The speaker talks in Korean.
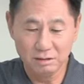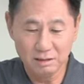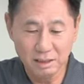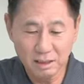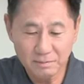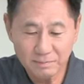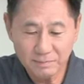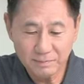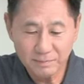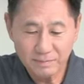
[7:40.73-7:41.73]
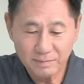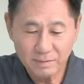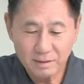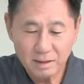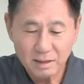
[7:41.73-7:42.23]
네?
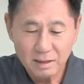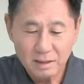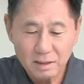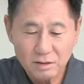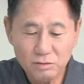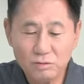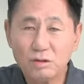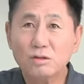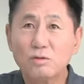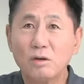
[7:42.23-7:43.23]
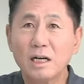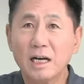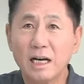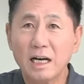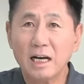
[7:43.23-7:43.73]
6년
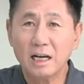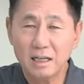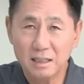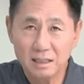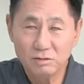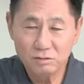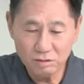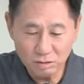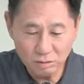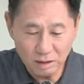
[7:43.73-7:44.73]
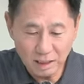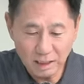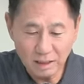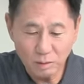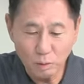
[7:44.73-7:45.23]
동안에 6년
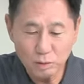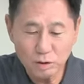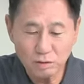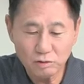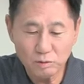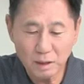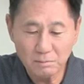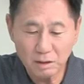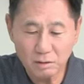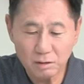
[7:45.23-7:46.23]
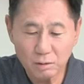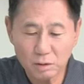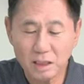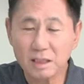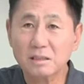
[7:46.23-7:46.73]
동안에 5,900만 원을
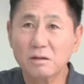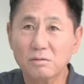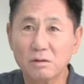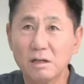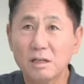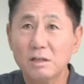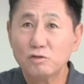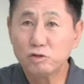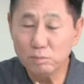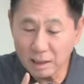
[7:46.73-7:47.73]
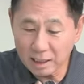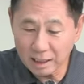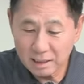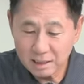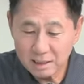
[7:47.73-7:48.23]
호텔에 썼고요.
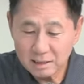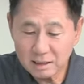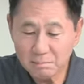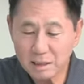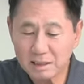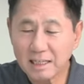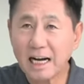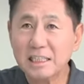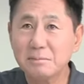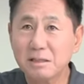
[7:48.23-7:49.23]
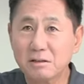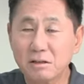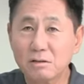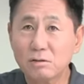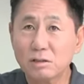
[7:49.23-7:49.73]
주말에
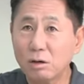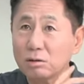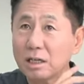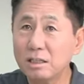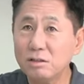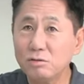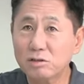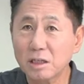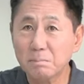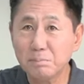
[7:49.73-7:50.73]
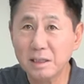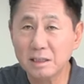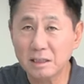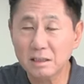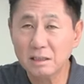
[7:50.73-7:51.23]
342건, 또 서울에 있는
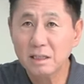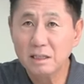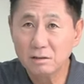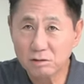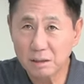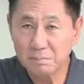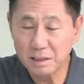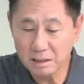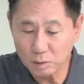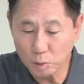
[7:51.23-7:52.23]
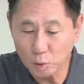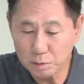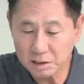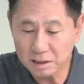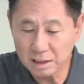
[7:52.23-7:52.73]
63빌딩, 63빌딩
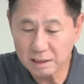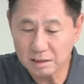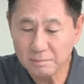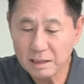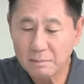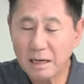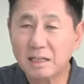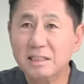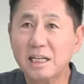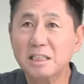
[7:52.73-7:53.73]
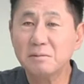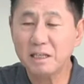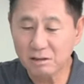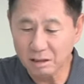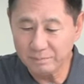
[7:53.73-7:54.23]
고급 시장에서
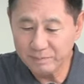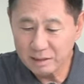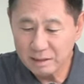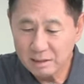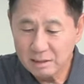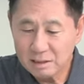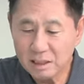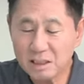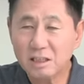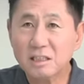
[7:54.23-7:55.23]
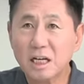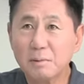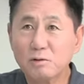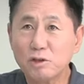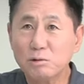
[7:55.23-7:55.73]
141건,
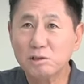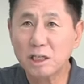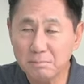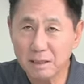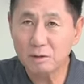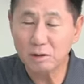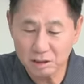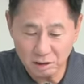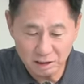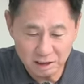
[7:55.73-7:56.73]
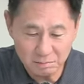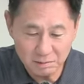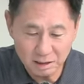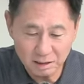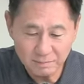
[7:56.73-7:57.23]
7,497만 원을
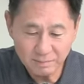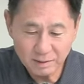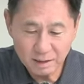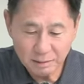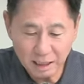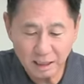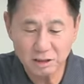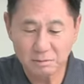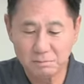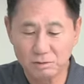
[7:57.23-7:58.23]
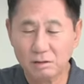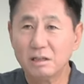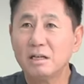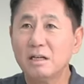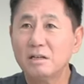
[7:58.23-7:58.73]
써댔습니다. 백화점 또,
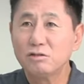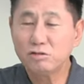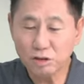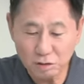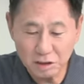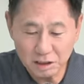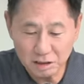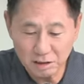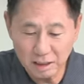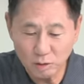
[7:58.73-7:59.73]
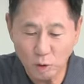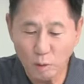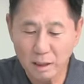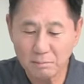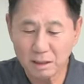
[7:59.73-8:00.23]
추석 직전에
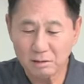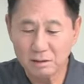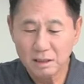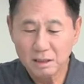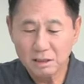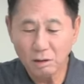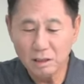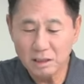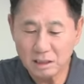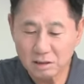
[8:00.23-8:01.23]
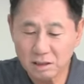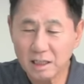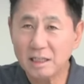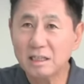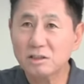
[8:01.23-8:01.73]
또 500만 원, 서울
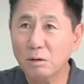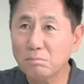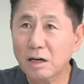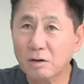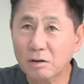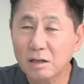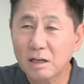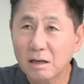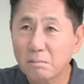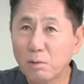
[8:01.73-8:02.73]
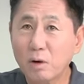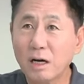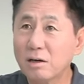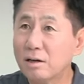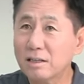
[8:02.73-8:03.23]
직전에 1,000만 원, 뭘
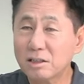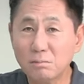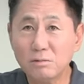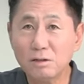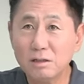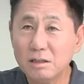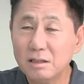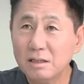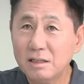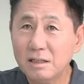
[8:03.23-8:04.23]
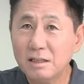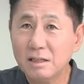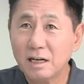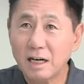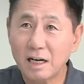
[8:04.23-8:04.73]
한 거예요? 선물
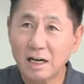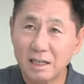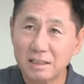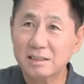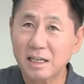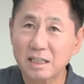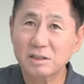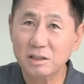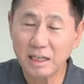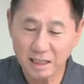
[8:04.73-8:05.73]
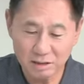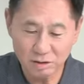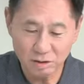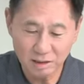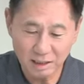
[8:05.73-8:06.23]
자기가
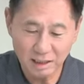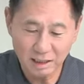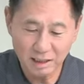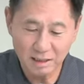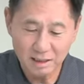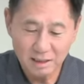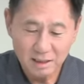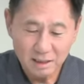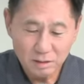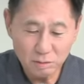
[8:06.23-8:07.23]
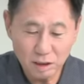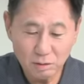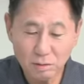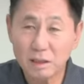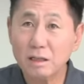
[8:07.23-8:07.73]
써댔겠죠. 네. 또
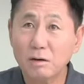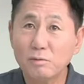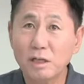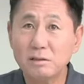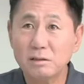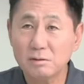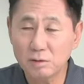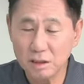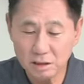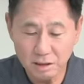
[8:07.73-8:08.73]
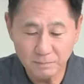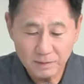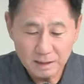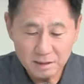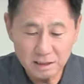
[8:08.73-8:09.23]
새롭게 우리 저
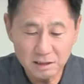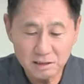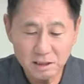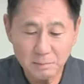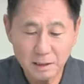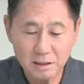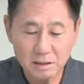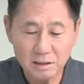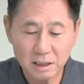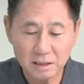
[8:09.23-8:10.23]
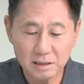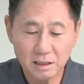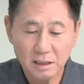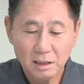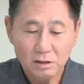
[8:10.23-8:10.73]
네티즌들이 밝힌 사실인데
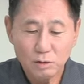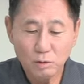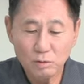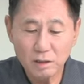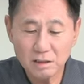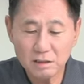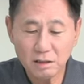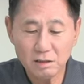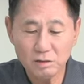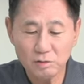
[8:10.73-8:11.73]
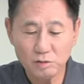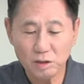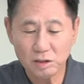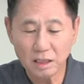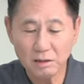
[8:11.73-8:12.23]
종로인 서린동
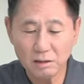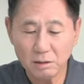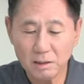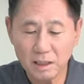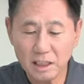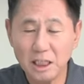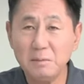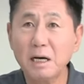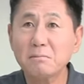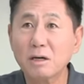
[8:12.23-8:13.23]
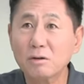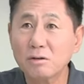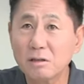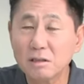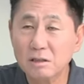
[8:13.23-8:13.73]
주에서 한꺼번에 200만
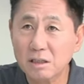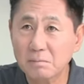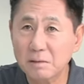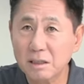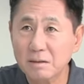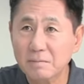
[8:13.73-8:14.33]
원을 썼답니다.